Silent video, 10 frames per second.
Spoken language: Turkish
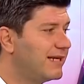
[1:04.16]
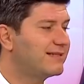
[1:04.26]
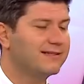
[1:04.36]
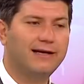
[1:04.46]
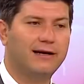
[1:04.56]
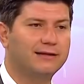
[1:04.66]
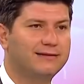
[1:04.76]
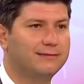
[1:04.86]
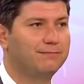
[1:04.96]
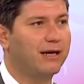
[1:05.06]
Messi de
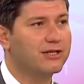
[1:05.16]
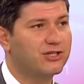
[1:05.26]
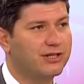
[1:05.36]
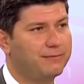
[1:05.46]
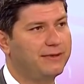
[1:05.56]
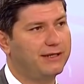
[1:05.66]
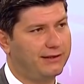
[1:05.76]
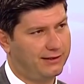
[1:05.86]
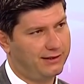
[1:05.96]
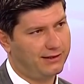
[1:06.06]
artık başka bir
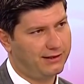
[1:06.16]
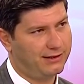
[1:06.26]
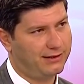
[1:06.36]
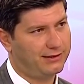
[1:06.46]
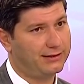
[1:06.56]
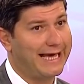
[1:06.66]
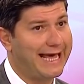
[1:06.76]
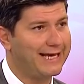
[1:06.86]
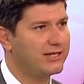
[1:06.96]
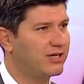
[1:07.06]

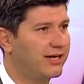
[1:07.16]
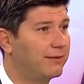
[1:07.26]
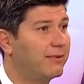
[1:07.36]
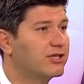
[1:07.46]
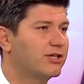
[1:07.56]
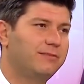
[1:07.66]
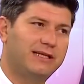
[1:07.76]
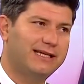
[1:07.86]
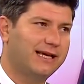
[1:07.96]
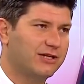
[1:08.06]
e, heyecana,
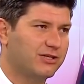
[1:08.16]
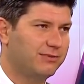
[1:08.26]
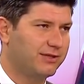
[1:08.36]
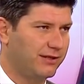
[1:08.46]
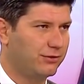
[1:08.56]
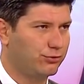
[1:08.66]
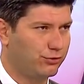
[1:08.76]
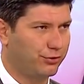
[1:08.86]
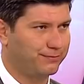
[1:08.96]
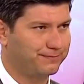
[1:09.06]
başka bir lige geçebilir diye
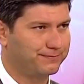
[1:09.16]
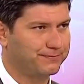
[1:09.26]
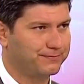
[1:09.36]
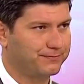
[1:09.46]
düşünüyorum.